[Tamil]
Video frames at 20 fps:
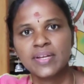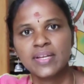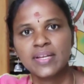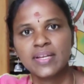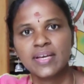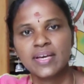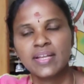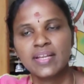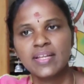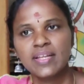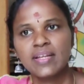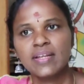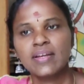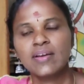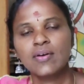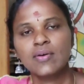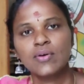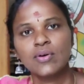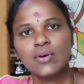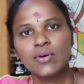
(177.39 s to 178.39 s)
பண்ணிட்டாரு
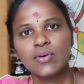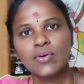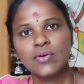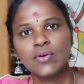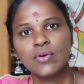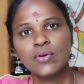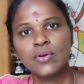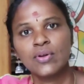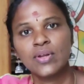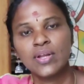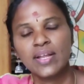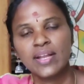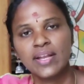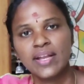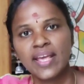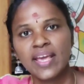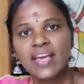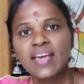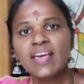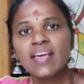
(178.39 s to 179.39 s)

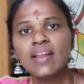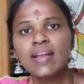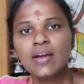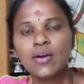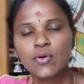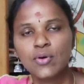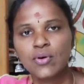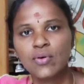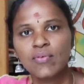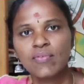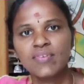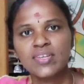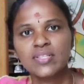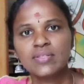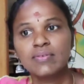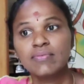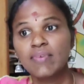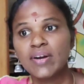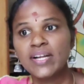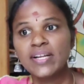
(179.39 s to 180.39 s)
நேராக
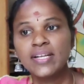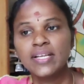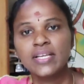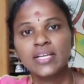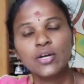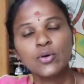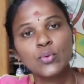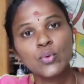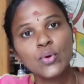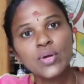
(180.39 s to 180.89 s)
வந்து வண்டியை